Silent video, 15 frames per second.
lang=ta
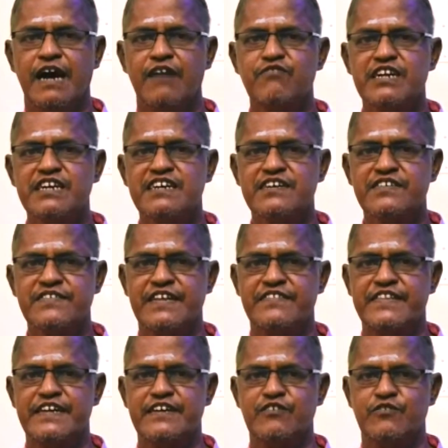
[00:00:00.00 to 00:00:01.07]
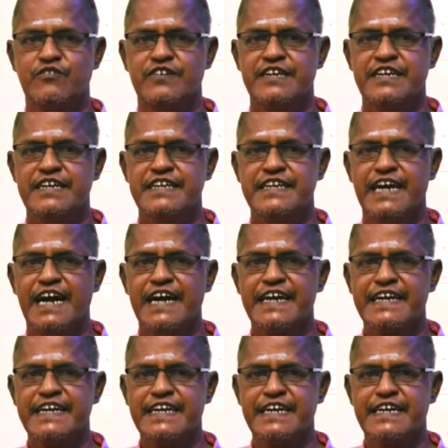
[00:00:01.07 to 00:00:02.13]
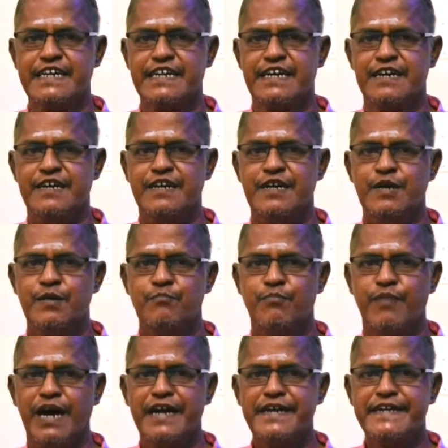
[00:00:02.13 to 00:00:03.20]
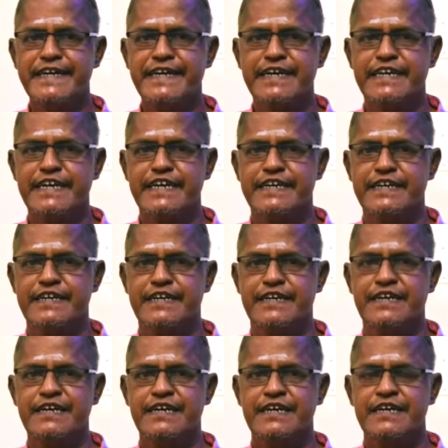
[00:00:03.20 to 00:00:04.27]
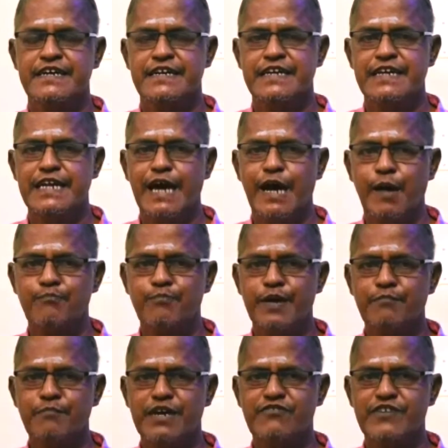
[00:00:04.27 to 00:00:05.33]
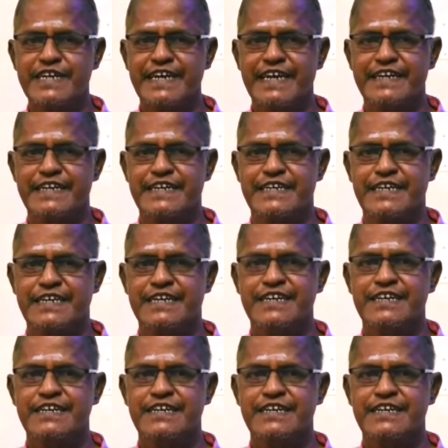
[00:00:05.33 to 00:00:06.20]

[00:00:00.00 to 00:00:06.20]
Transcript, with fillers: அவனுக்கு சந்தேகம் யாரை கேட்குறான் பாட்டியை கேட்குறானா இல்லை அப்பா அம்மாவை கேட்குறானா